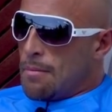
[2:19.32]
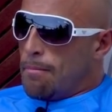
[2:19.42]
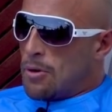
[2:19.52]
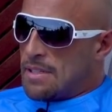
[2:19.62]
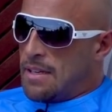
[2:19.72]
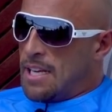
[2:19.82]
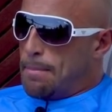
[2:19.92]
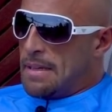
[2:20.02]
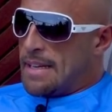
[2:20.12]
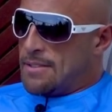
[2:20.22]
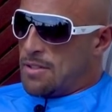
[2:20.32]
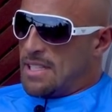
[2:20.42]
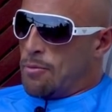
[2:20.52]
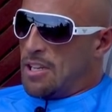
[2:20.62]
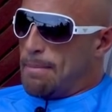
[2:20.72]
Boss King pyta, co to
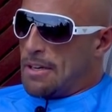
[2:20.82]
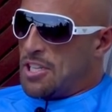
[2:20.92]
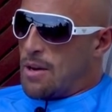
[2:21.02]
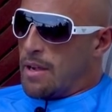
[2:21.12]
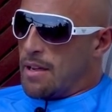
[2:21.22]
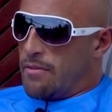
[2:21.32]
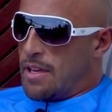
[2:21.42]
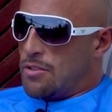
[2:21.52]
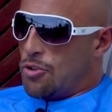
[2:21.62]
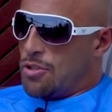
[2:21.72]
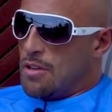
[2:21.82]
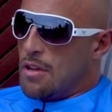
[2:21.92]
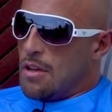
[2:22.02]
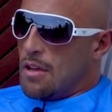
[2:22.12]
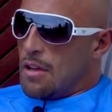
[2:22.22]
za model patrzałek. Wie ktoś?
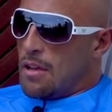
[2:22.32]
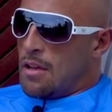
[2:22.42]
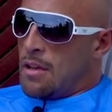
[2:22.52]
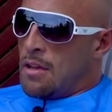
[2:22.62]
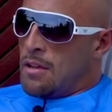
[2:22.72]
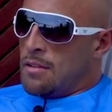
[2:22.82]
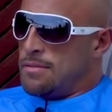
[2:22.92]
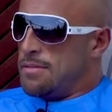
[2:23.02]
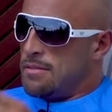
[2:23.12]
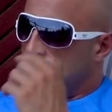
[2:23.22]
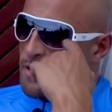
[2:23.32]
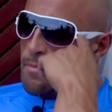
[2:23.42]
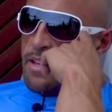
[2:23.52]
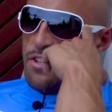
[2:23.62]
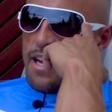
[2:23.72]
To
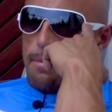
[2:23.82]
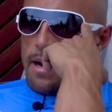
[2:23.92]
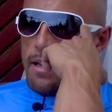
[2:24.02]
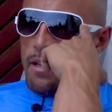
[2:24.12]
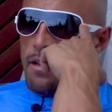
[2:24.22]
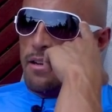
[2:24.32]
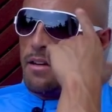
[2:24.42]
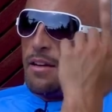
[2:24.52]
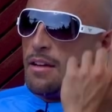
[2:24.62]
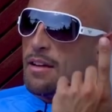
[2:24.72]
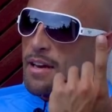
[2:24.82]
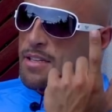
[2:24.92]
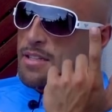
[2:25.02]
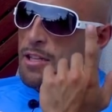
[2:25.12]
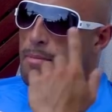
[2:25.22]
są jakieś Armani,
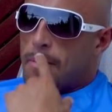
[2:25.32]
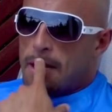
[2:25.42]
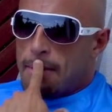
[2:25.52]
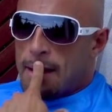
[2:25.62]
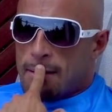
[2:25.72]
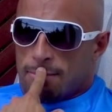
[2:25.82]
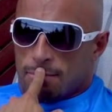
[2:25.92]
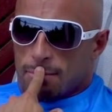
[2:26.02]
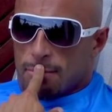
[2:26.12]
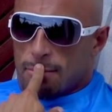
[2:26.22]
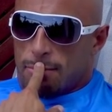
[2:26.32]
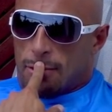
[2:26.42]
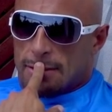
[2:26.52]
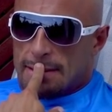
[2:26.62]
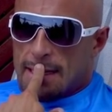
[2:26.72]
resztę to mam chyba
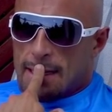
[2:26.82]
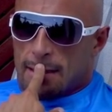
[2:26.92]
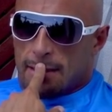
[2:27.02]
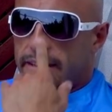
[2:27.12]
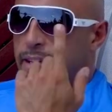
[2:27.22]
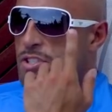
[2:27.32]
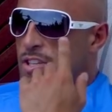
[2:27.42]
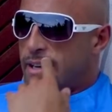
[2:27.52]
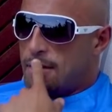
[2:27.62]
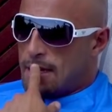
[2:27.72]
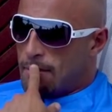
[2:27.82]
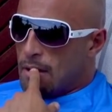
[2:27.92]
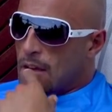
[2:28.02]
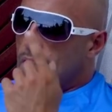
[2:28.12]
Bossa i jeszcze jakieś tam